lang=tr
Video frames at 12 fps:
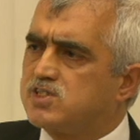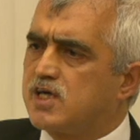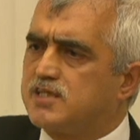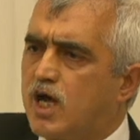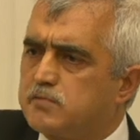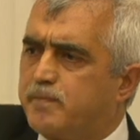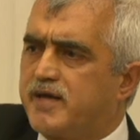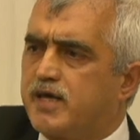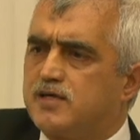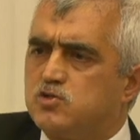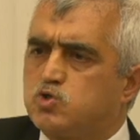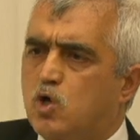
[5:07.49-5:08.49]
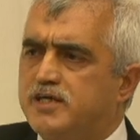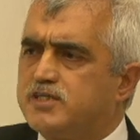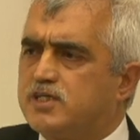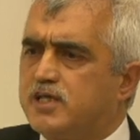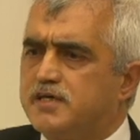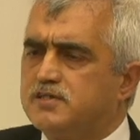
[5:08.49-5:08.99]
Sedat Peker'in
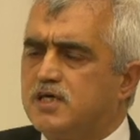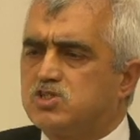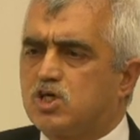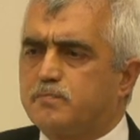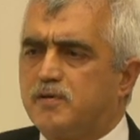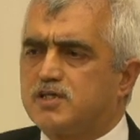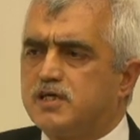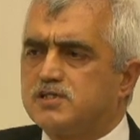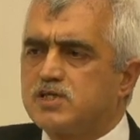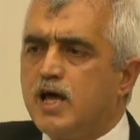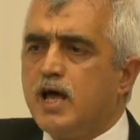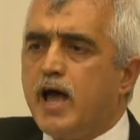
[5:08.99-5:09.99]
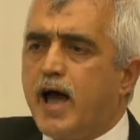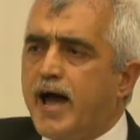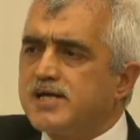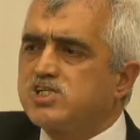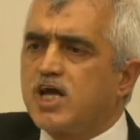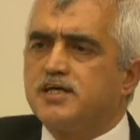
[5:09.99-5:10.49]
söylediklerinde çıkmadınız,
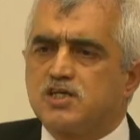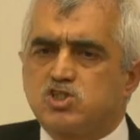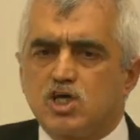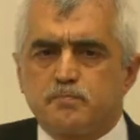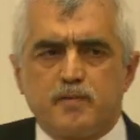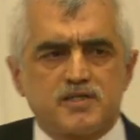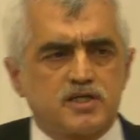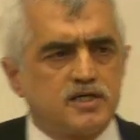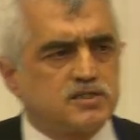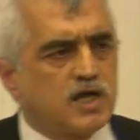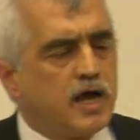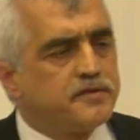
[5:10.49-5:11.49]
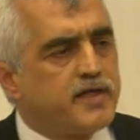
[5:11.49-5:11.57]
her şeyde çıkmadınız.